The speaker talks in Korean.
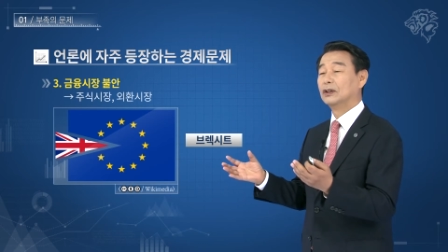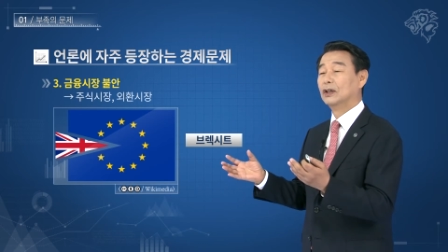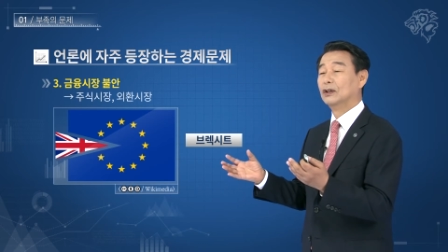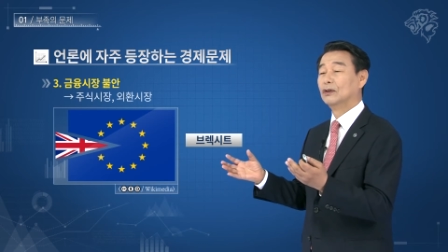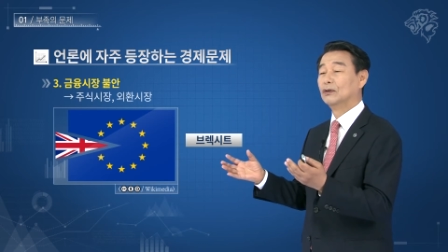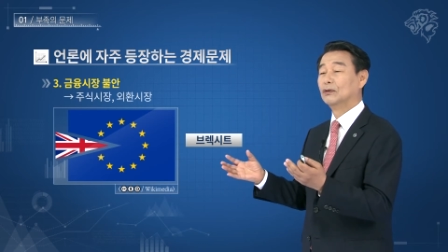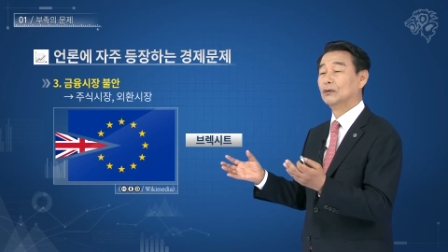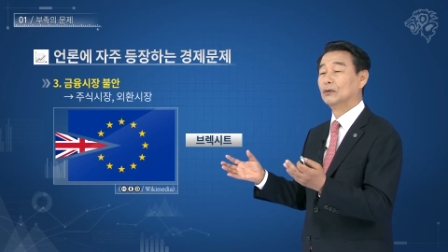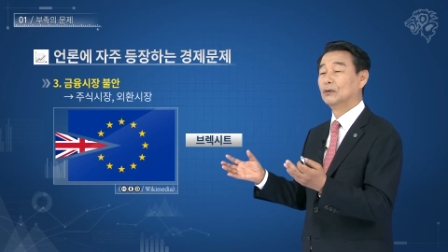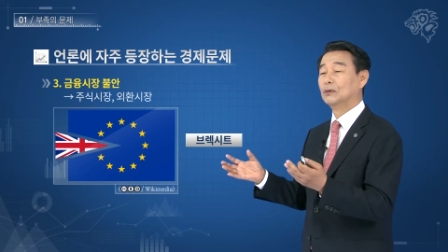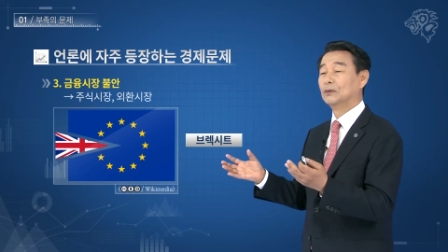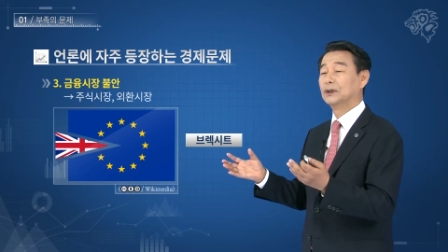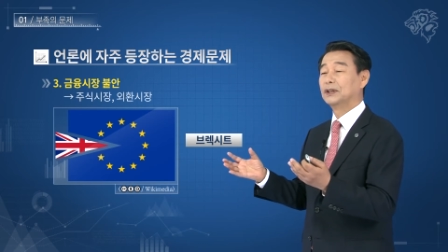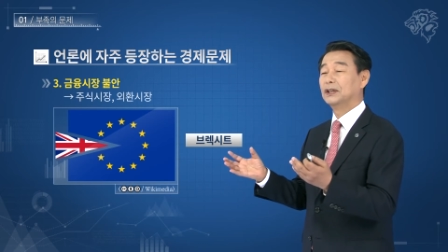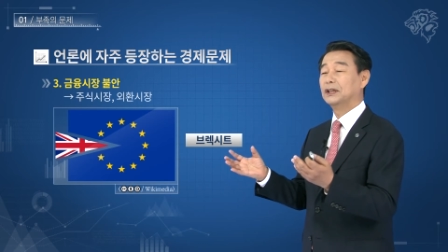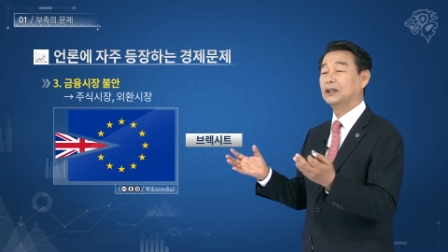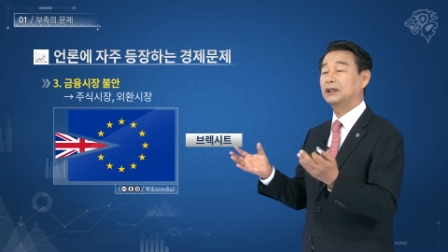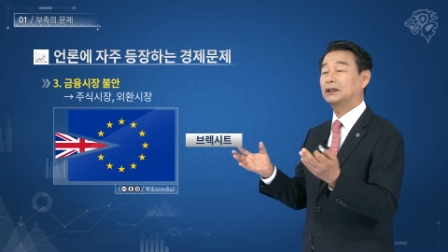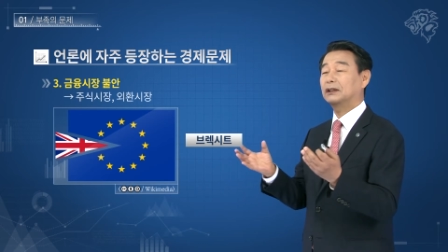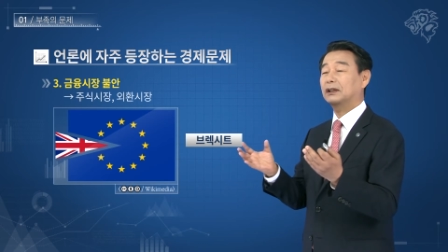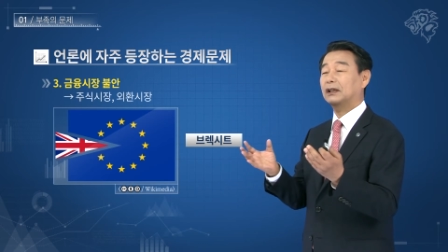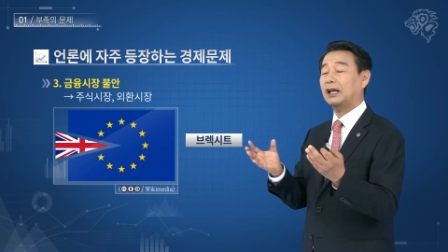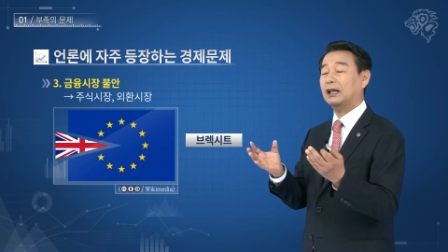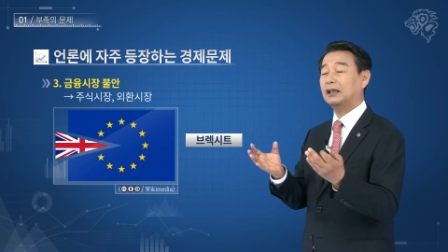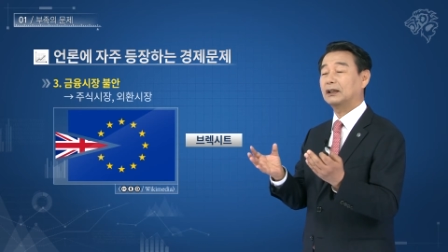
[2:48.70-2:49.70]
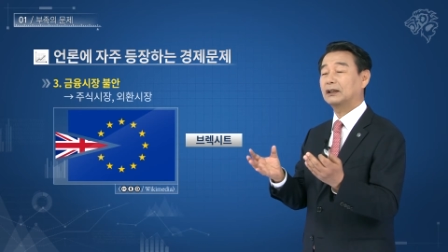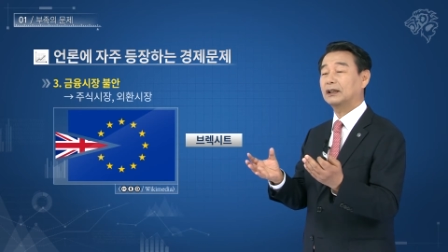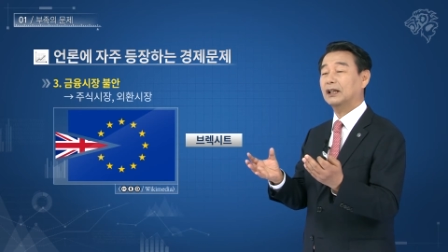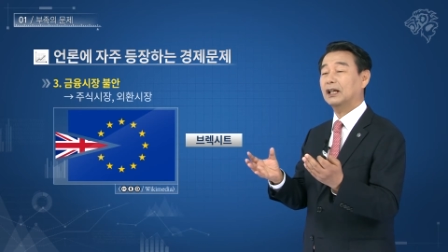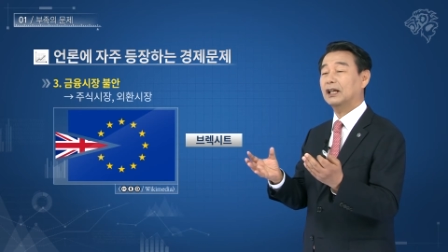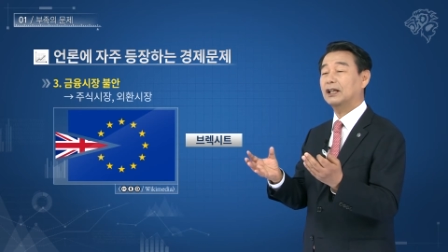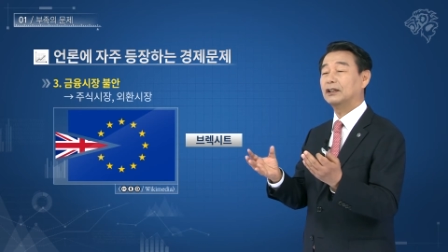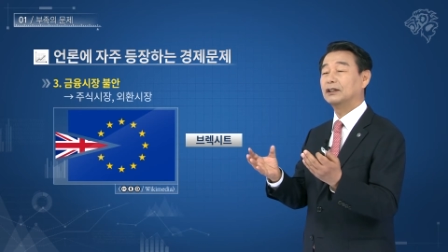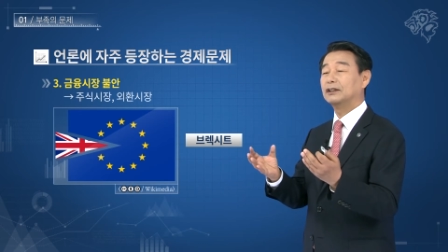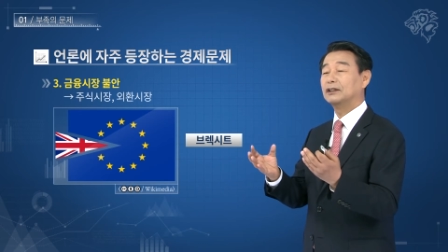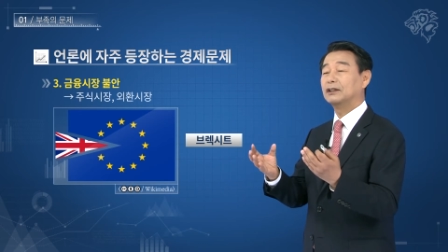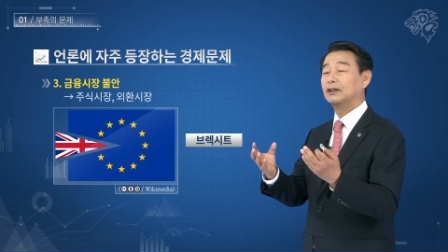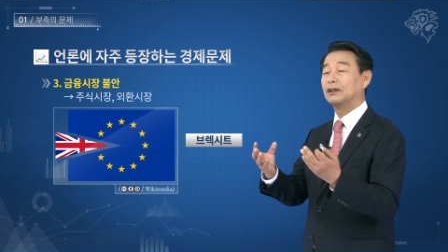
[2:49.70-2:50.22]
영국이
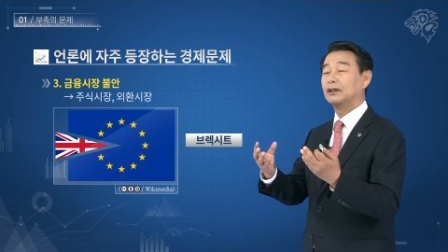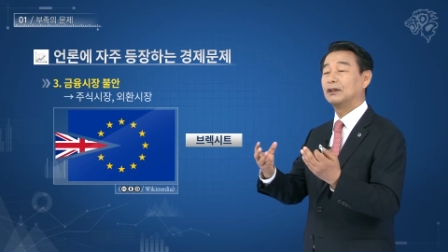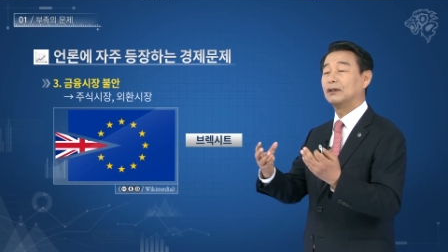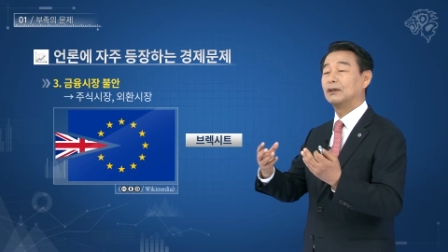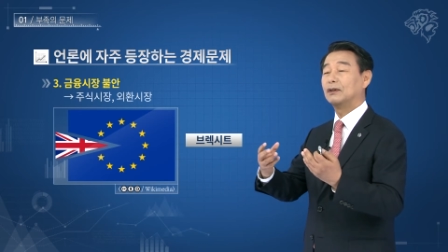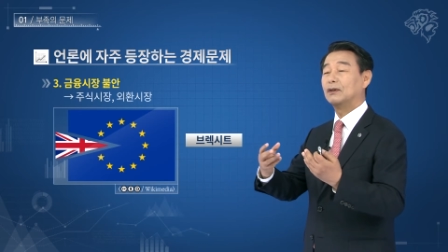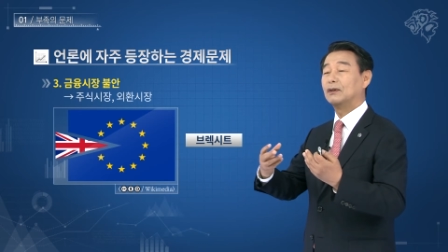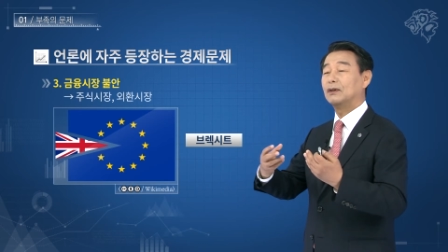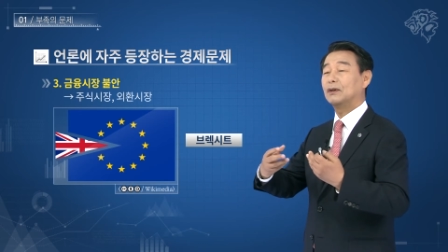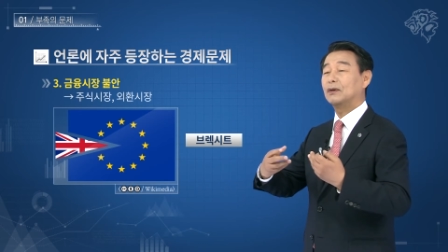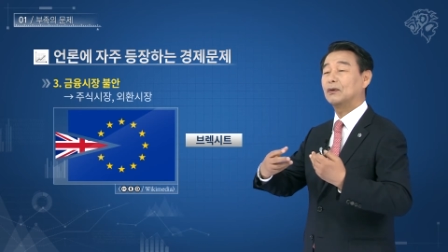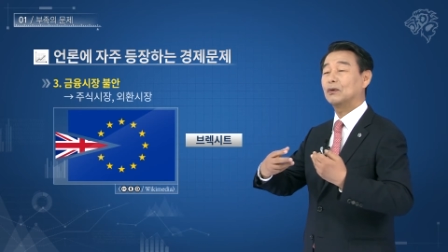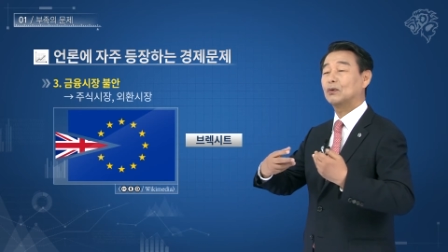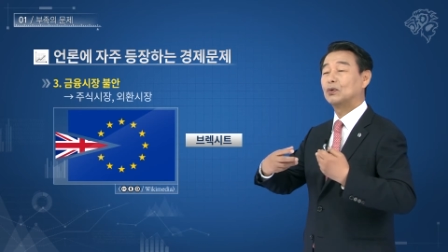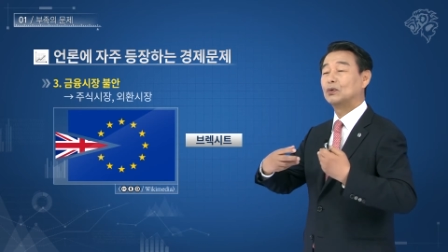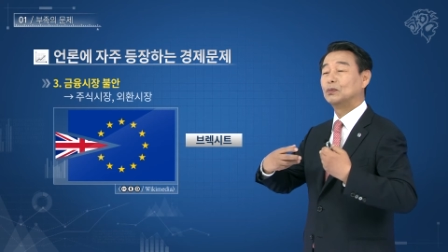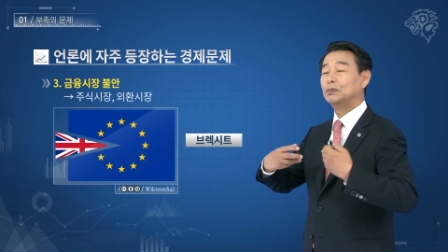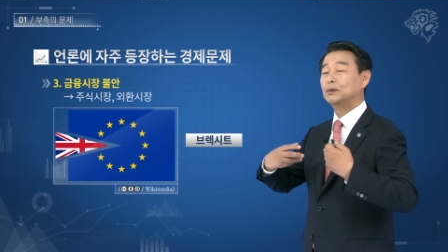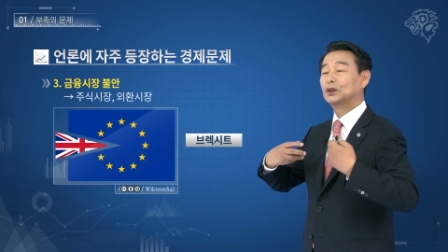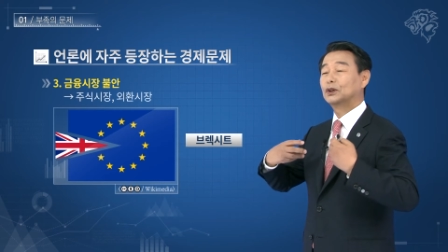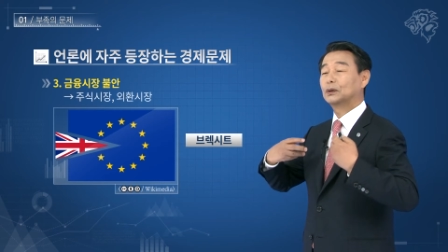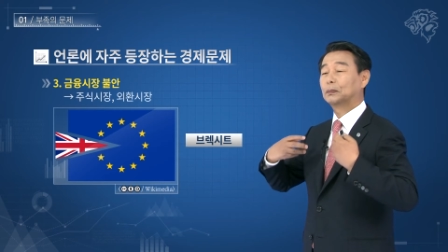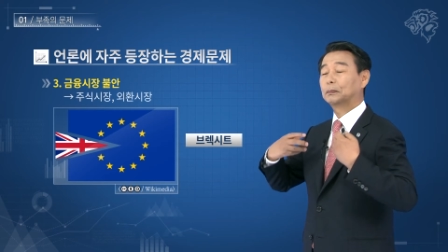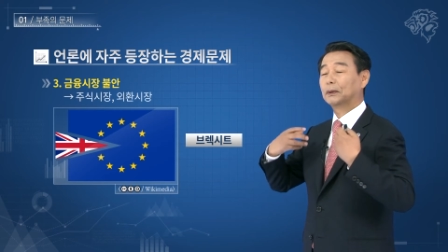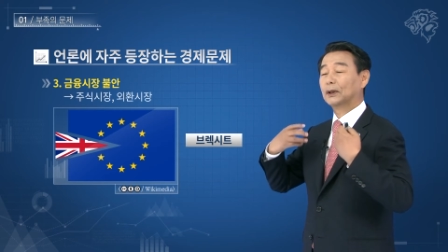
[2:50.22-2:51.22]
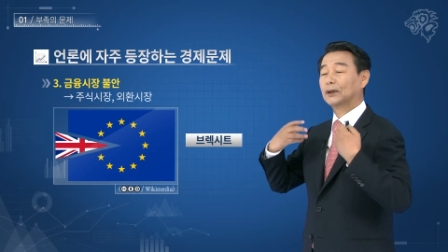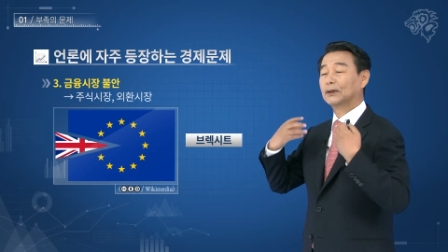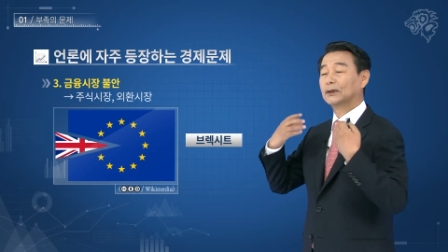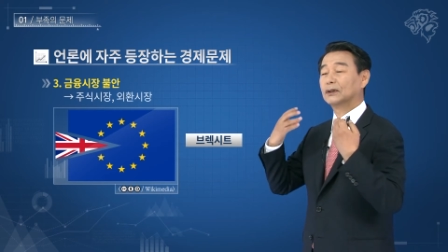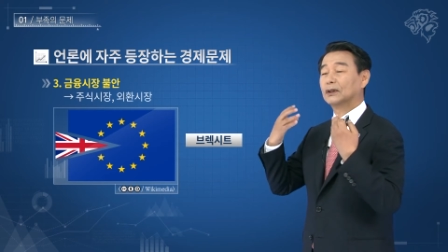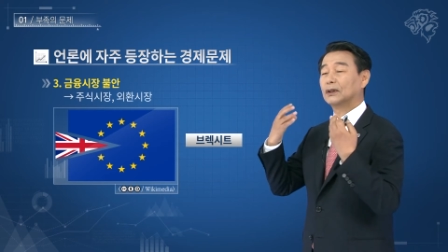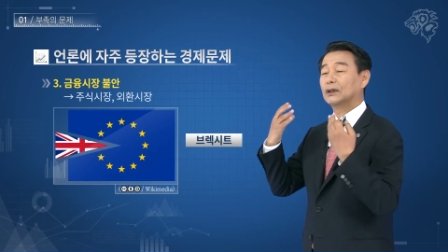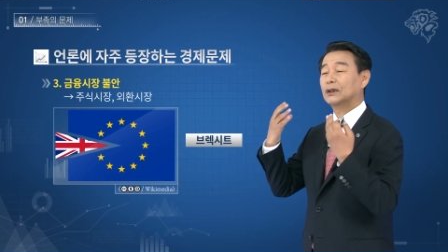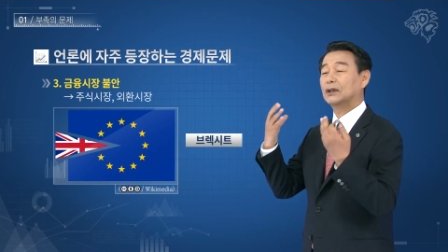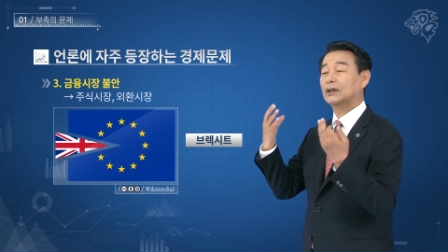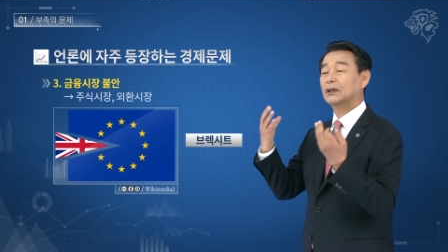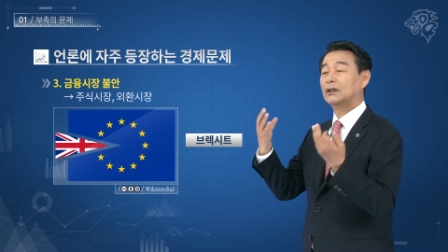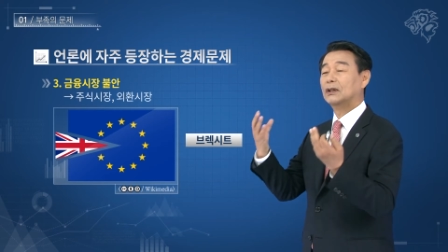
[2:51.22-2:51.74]
탈퇴하는 걸로 국민
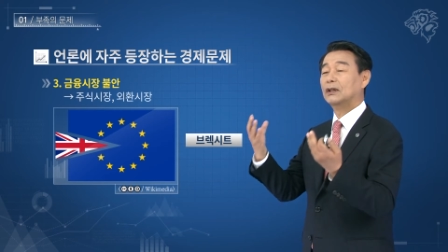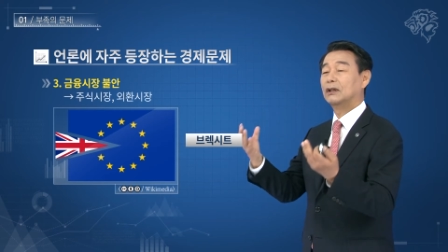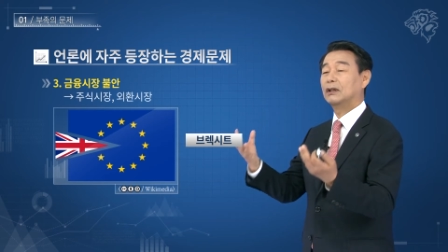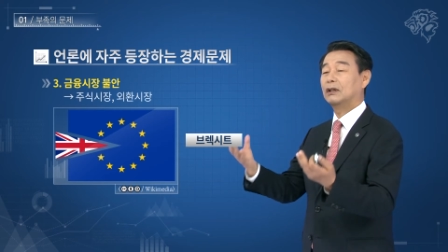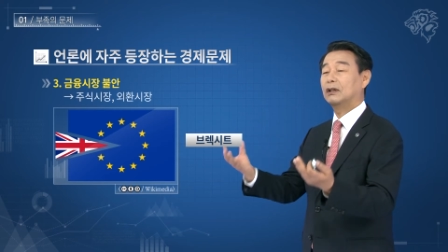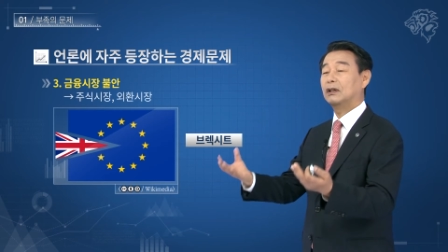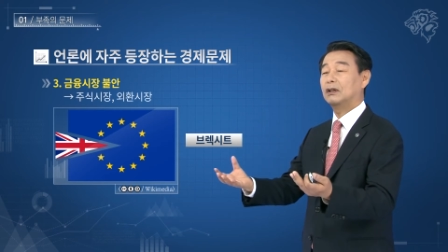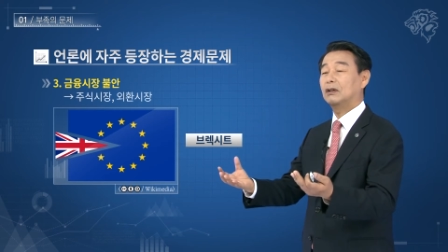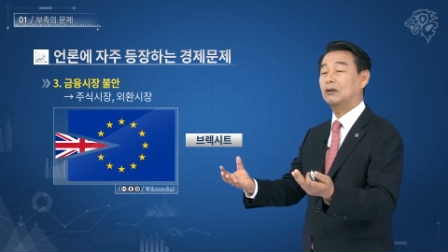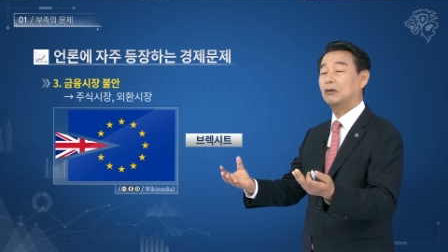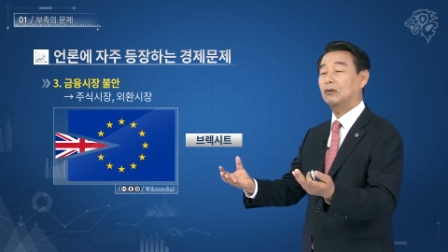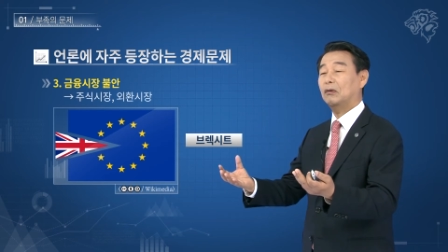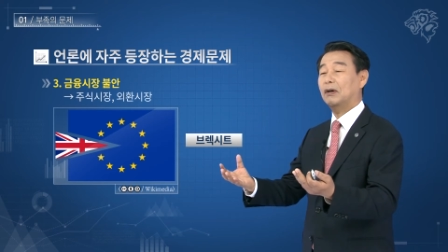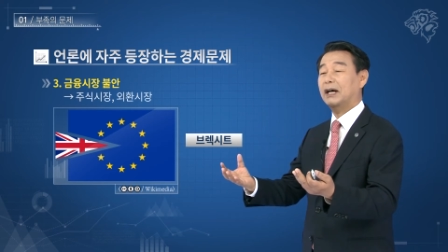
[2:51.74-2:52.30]
투표에서 어,